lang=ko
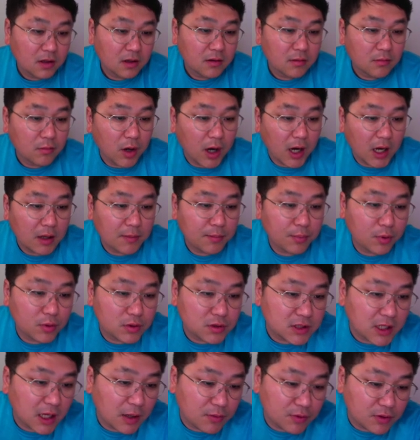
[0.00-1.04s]
뭐 아이폰
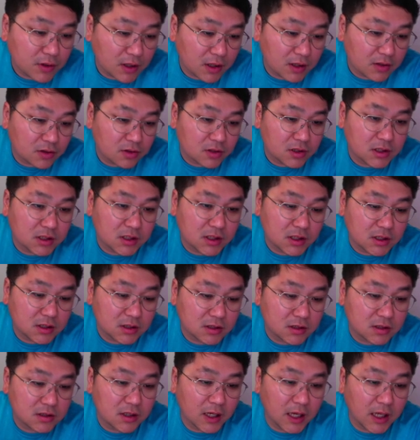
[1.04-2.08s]
7이라든지
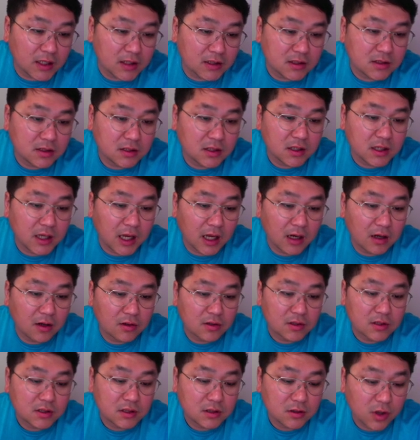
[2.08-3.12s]
6, SE,
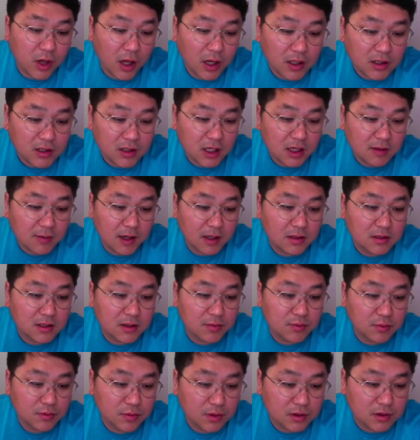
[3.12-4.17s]
갤럭시 굉장히 많은
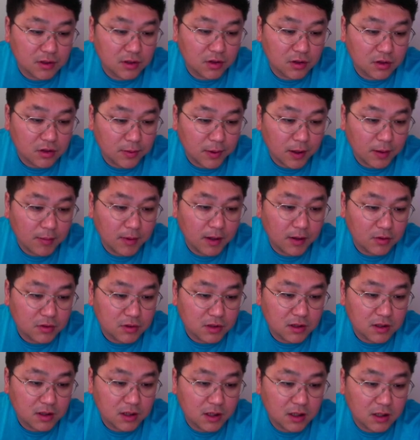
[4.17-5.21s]
제품 현재 여기서 판매하고
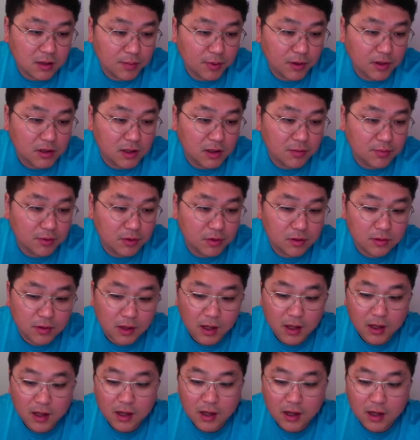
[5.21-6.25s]
있으니까 리퍼 제품,
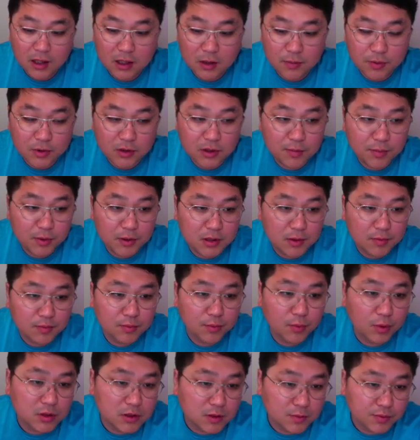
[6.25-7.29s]
핸드폰 리퍼 제품
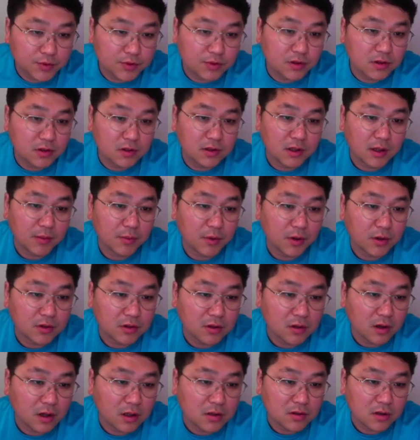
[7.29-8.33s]
보실 분들은 한번
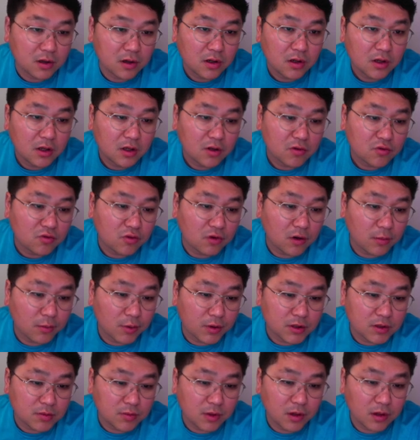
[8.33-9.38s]
들어가서
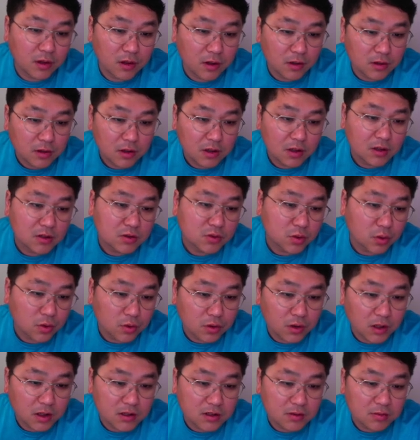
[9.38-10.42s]
둘러보시면 좋을
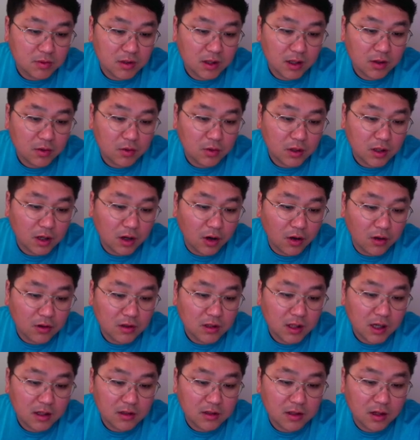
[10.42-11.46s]
것 같습니다. 이렇게
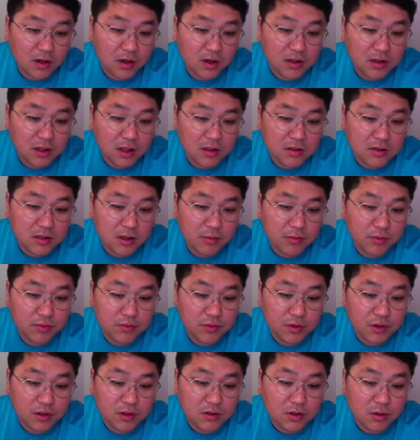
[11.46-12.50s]
언락되어 있다는
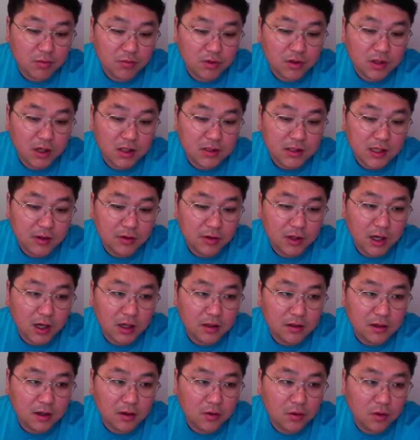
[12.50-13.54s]
제품들 전부 다 사용이
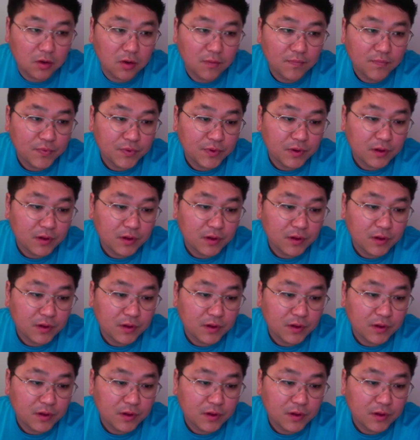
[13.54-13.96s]
가능하고,